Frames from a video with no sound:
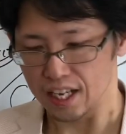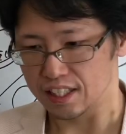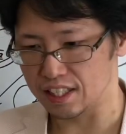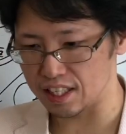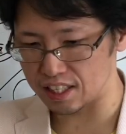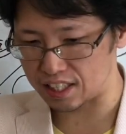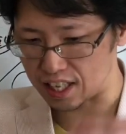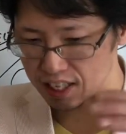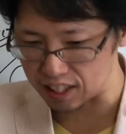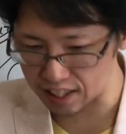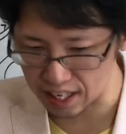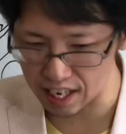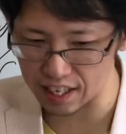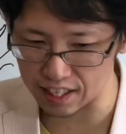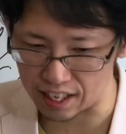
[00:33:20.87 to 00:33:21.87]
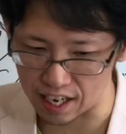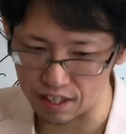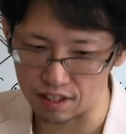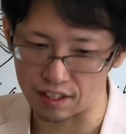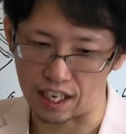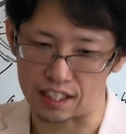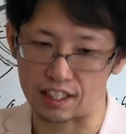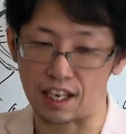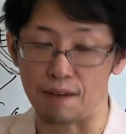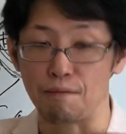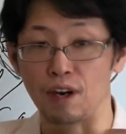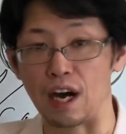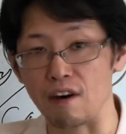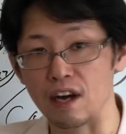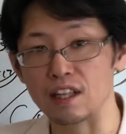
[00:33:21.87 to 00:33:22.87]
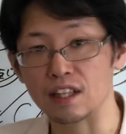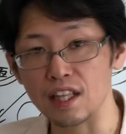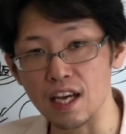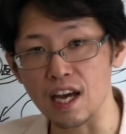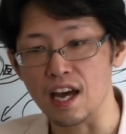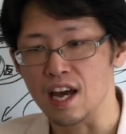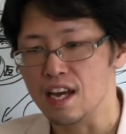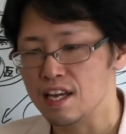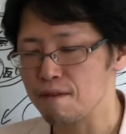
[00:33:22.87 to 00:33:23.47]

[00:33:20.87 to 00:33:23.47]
人生自体に対する価値観も変わって、